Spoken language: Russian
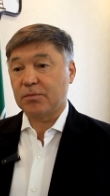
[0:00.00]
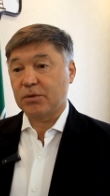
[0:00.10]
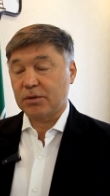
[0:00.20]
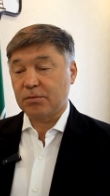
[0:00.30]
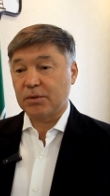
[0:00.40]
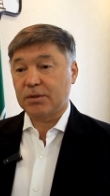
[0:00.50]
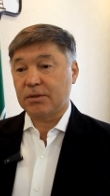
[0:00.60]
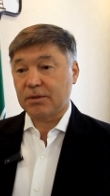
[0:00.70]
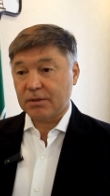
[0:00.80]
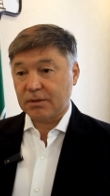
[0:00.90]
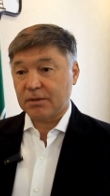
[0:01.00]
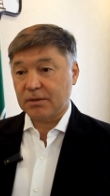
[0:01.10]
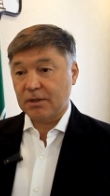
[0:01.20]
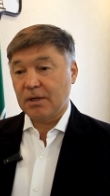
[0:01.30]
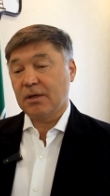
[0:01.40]
может быть, с
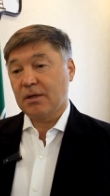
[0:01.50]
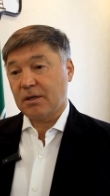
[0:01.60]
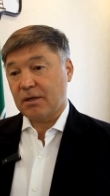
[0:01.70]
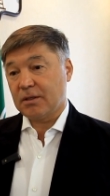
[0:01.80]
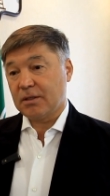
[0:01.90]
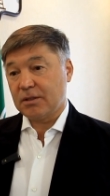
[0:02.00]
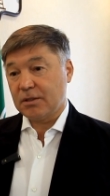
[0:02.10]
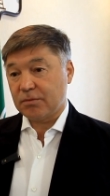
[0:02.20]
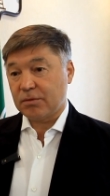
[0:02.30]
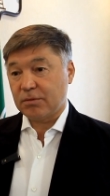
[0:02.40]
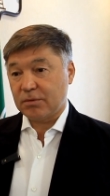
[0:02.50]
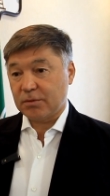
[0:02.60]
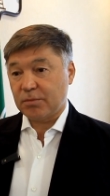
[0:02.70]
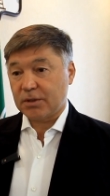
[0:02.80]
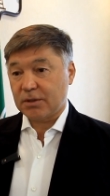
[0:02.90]
э, Орланнефтью и с
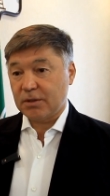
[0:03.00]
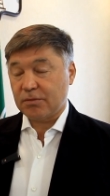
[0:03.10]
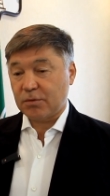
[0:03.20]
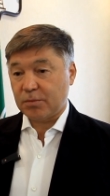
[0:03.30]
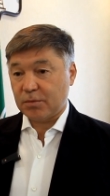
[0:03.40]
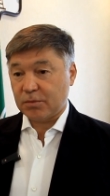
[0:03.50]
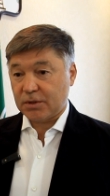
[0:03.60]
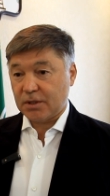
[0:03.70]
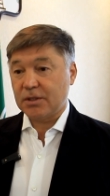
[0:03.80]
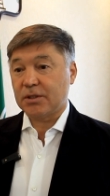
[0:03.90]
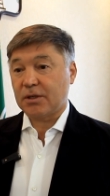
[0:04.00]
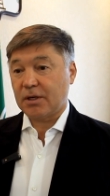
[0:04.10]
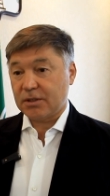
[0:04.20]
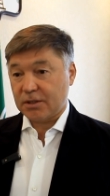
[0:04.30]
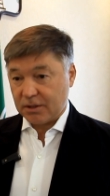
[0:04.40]
Башнефтью, потому что они же
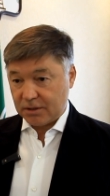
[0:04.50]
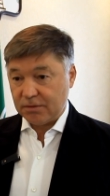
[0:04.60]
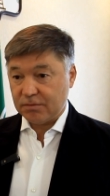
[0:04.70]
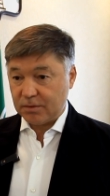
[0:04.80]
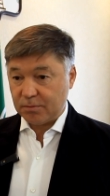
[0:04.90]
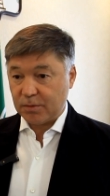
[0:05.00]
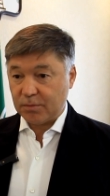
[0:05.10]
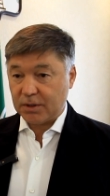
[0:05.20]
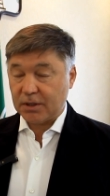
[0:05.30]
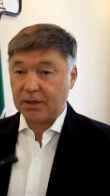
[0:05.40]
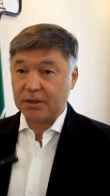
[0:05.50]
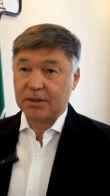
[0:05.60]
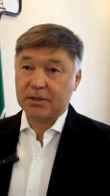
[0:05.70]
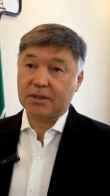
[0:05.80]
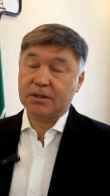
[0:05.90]
раньше активно помогали, а
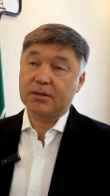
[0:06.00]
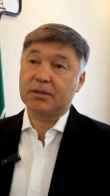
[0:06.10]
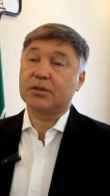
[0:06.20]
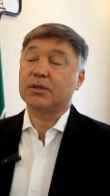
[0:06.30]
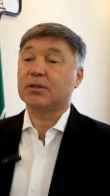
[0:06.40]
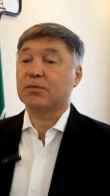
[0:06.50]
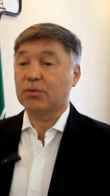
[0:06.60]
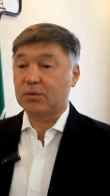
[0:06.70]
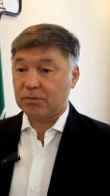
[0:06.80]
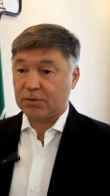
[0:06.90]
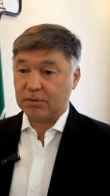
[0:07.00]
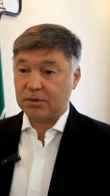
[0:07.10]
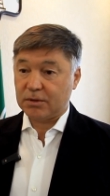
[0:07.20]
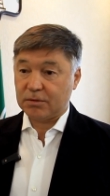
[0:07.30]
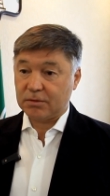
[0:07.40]
сейчас они через фонд все
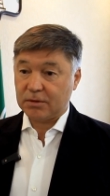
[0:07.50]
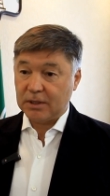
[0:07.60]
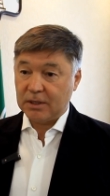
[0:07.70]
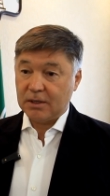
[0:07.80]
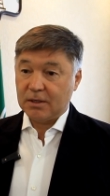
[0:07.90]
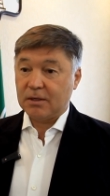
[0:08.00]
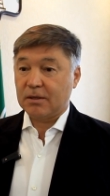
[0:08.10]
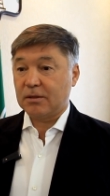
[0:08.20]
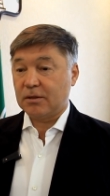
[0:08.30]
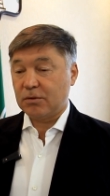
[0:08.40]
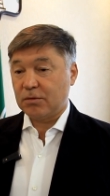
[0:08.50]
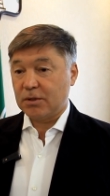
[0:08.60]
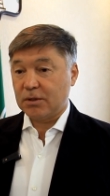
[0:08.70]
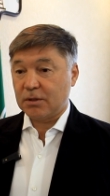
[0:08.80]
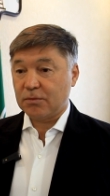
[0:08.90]
делают. Отдают
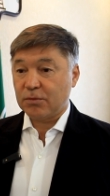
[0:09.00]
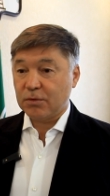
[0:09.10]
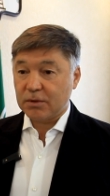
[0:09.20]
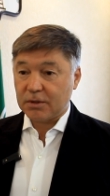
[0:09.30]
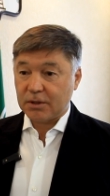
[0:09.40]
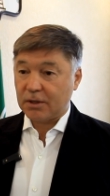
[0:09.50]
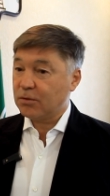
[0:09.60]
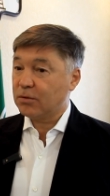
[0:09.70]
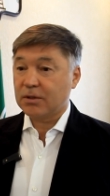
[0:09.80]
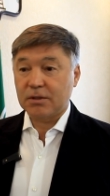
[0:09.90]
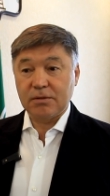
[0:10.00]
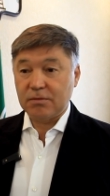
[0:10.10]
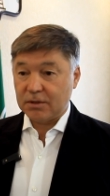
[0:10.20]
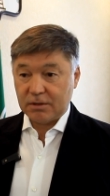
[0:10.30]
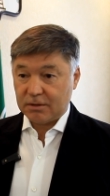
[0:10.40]
деньги в фонд, и район их не
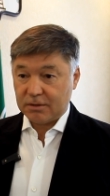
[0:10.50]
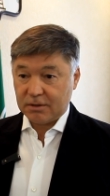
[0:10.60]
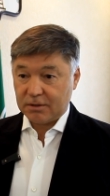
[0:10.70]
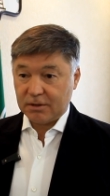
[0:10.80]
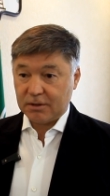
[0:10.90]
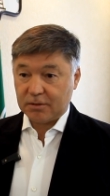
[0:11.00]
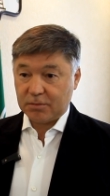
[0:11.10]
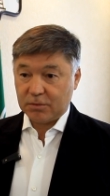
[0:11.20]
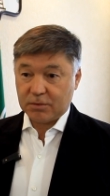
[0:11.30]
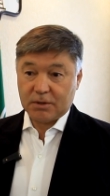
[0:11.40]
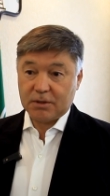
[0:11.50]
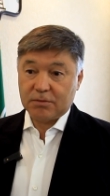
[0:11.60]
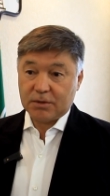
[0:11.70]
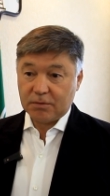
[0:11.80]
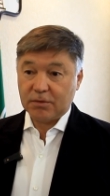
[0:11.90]
видит, этих денег, потому что они
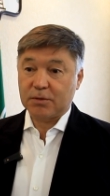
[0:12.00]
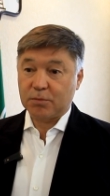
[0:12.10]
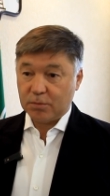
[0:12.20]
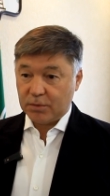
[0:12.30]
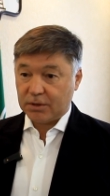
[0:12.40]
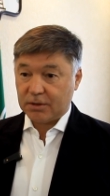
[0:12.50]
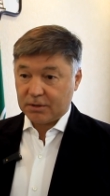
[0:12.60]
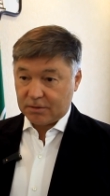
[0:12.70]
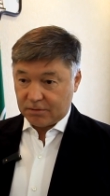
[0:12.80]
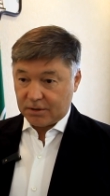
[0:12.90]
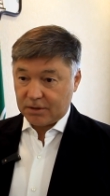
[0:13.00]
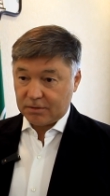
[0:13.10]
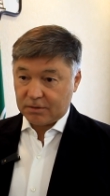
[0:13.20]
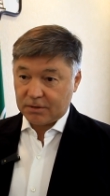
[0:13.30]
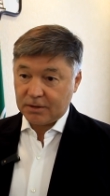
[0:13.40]
все в республике
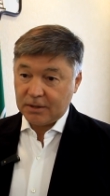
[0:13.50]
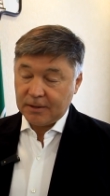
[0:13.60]
растворяются.